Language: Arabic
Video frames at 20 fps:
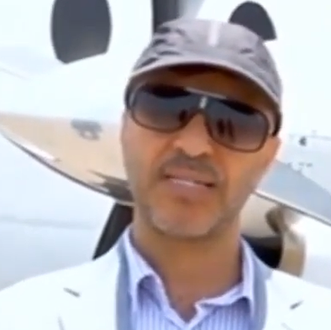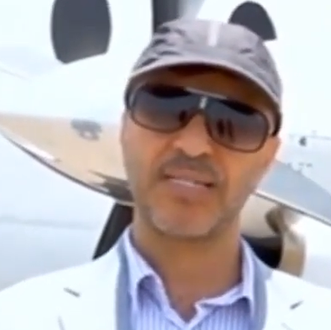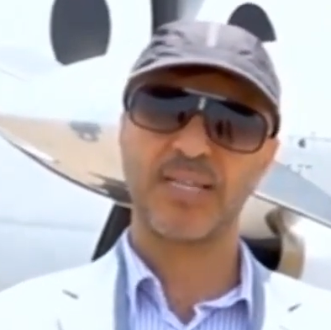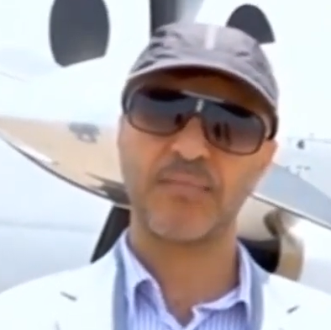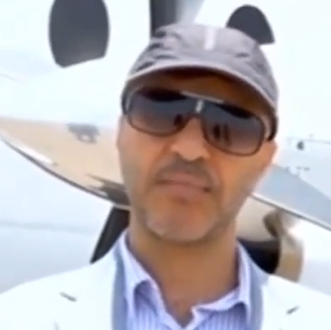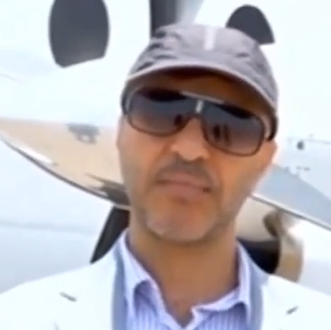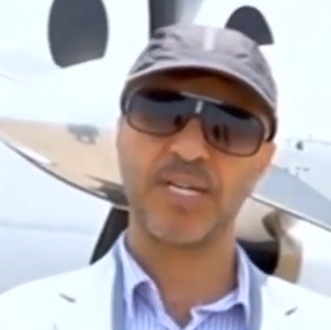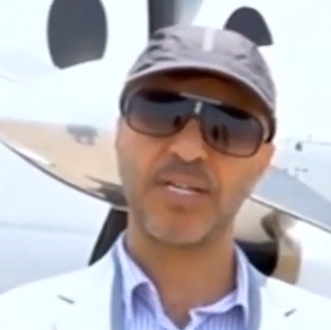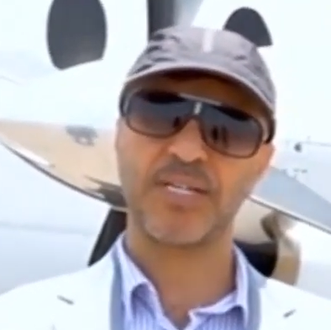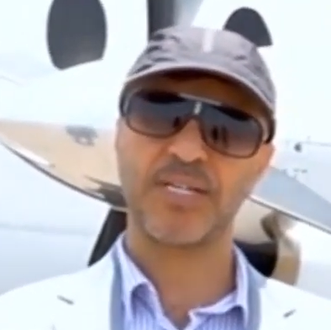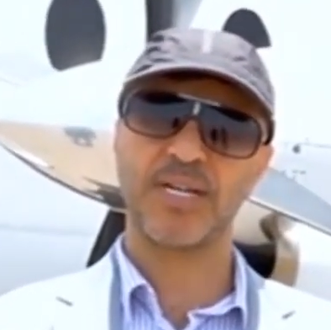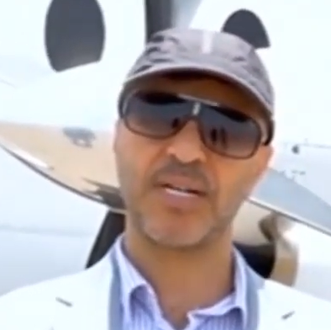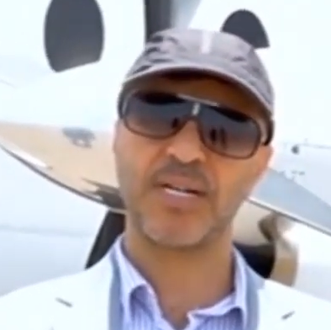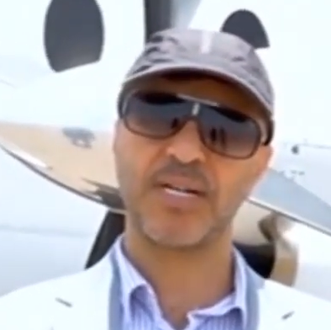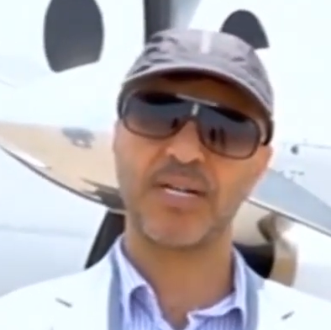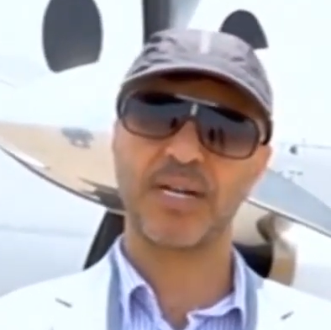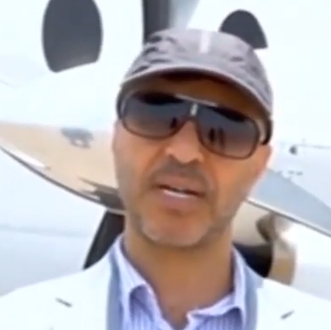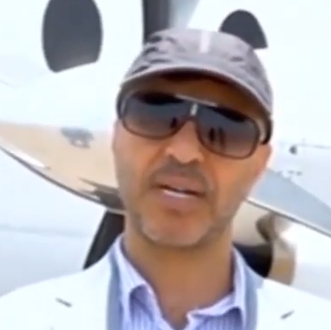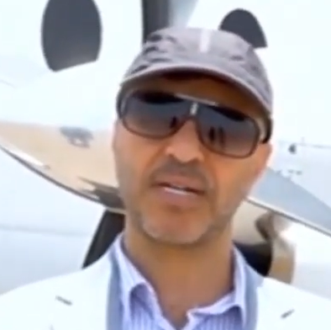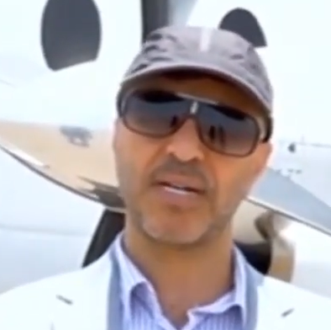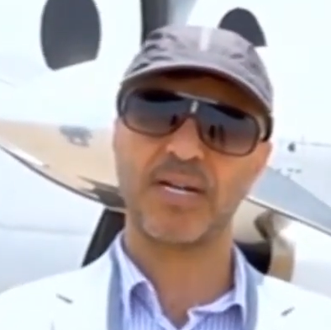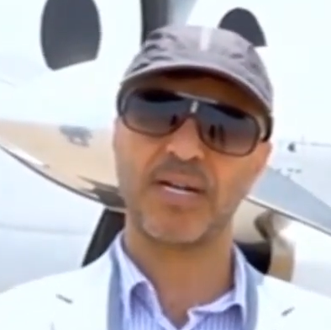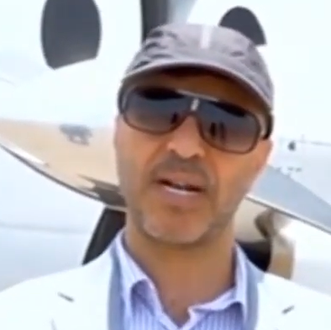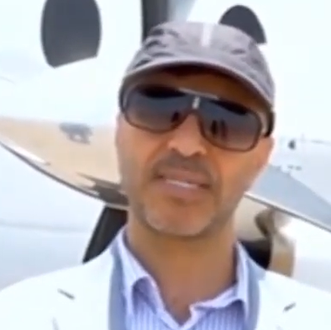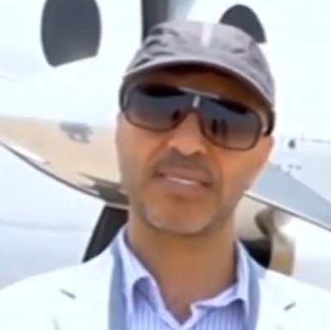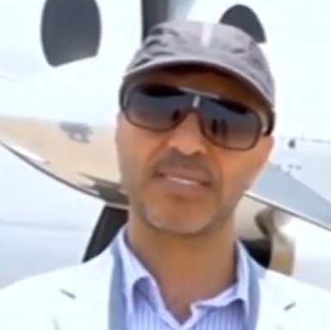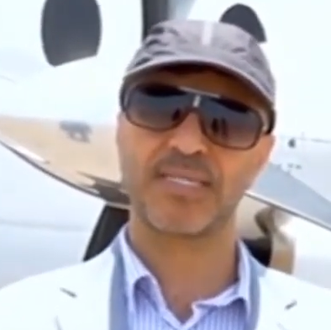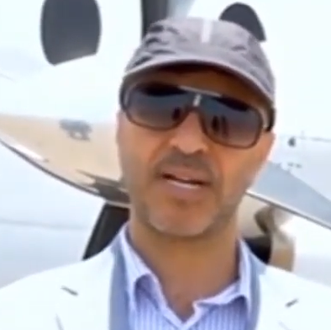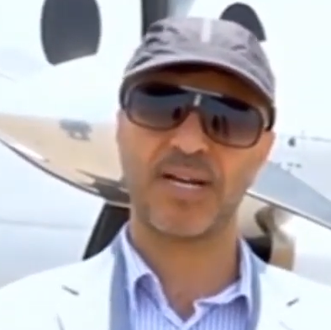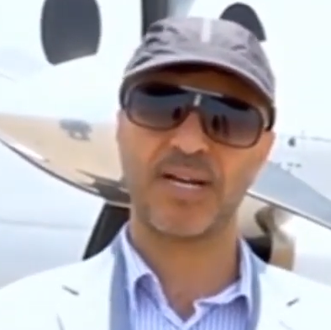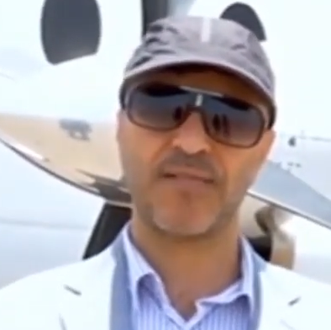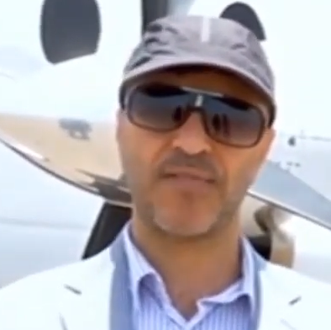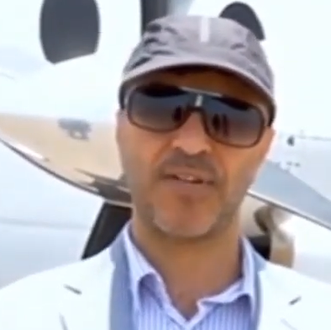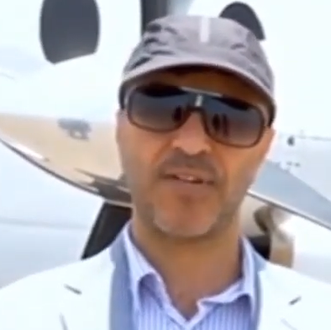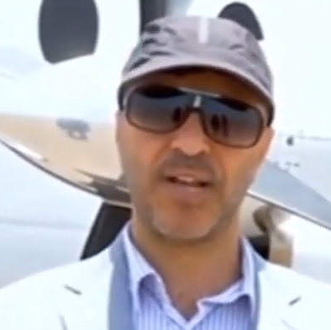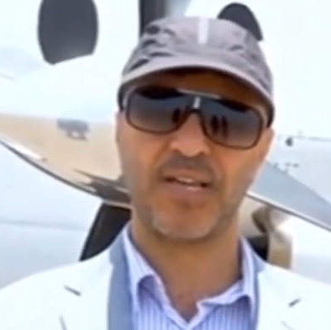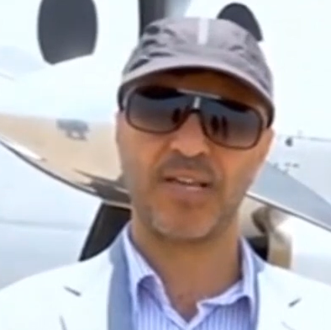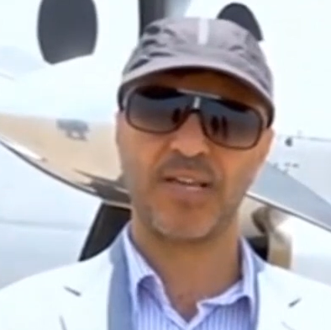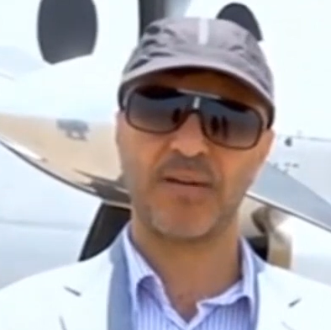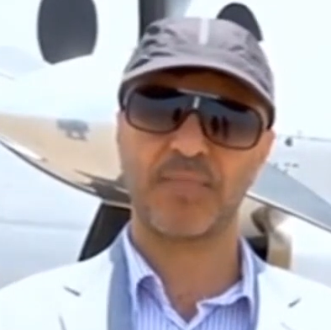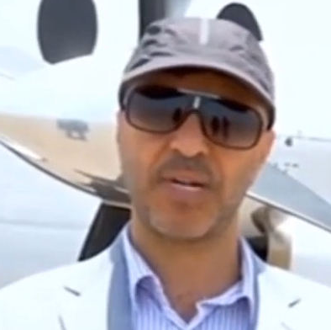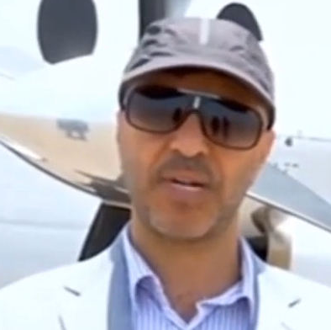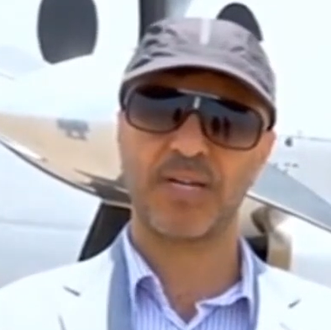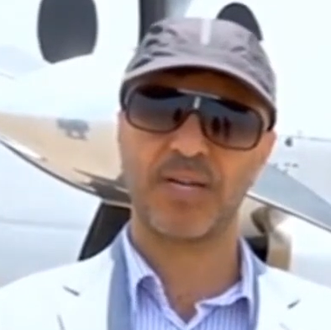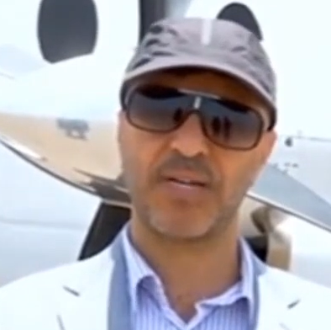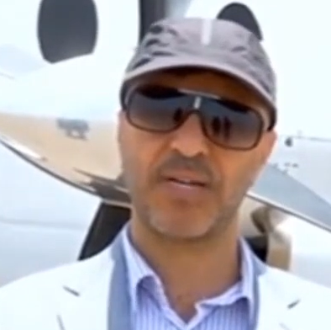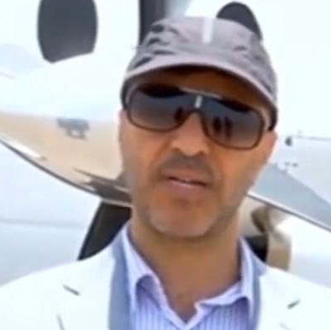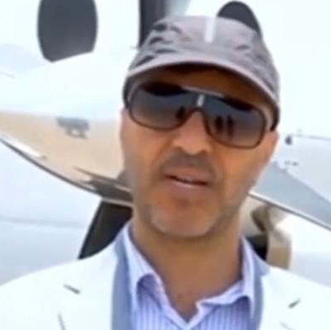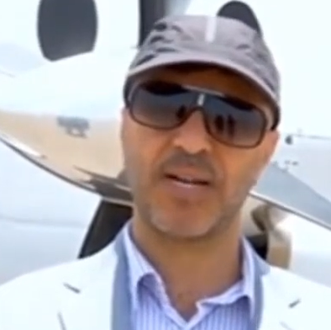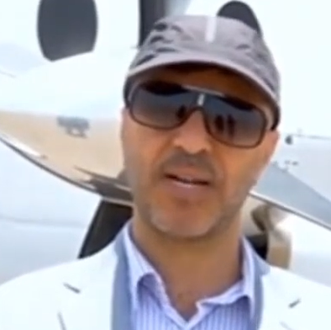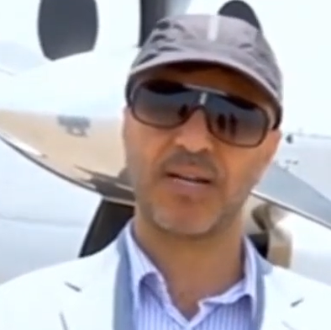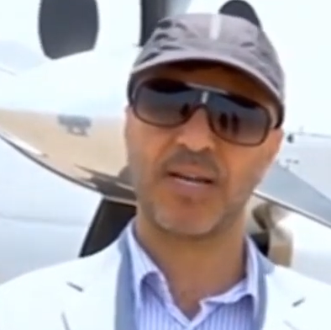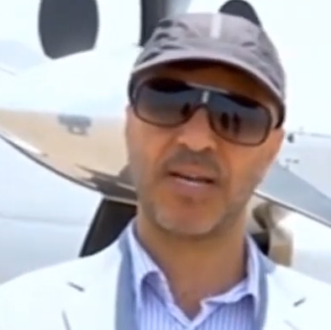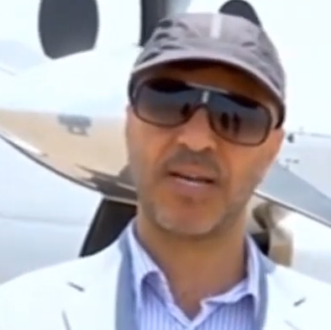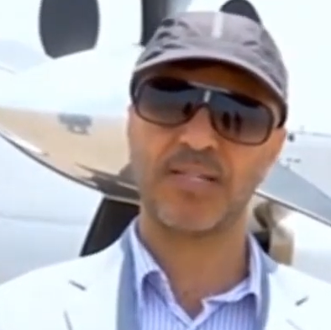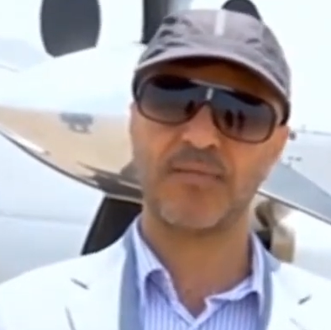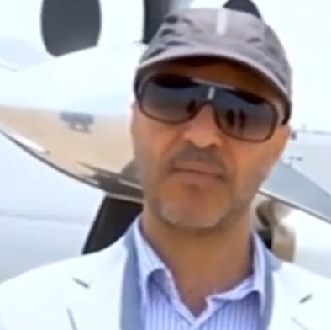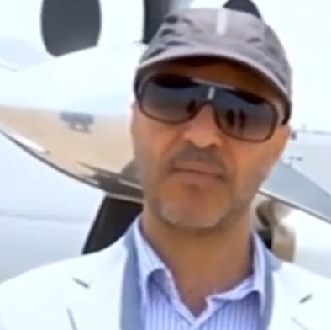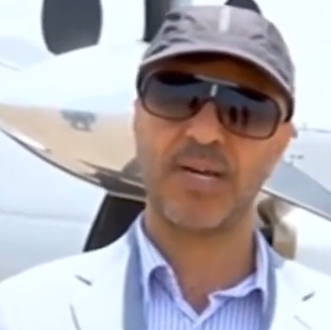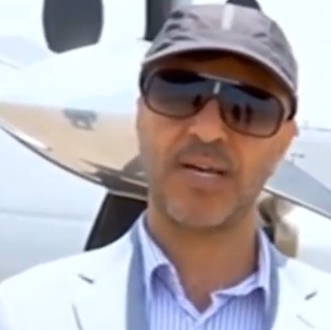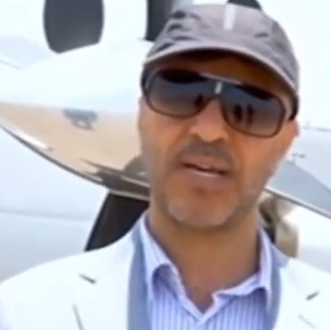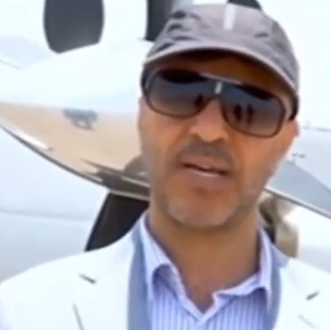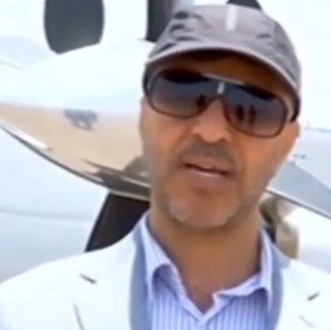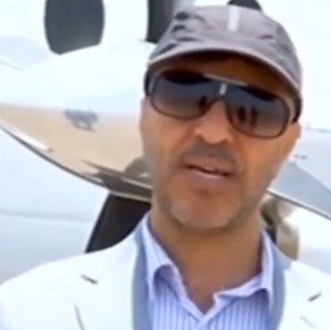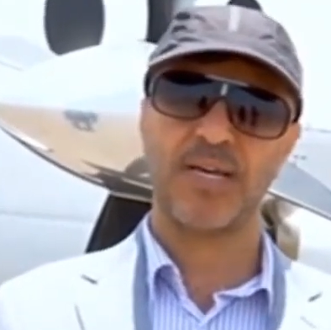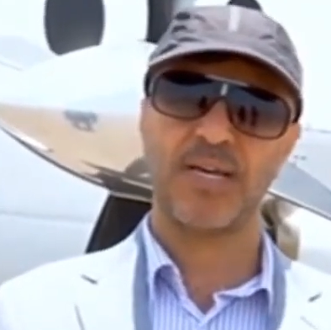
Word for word: تمهيدا لنقل الأسرى في الأيام القليلة القادمة